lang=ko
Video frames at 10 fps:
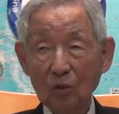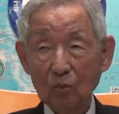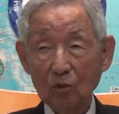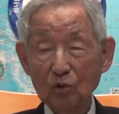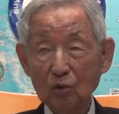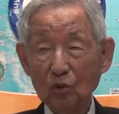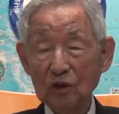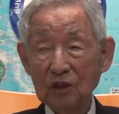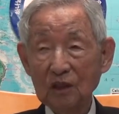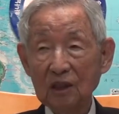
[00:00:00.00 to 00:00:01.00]

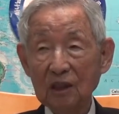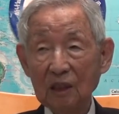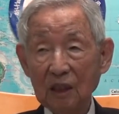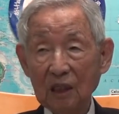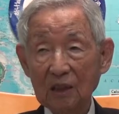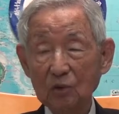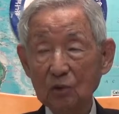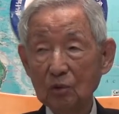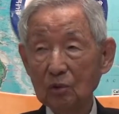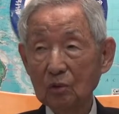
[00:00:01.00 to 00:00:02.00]
보스턴이
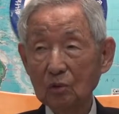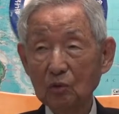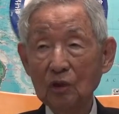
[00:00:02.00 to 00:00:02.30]
아주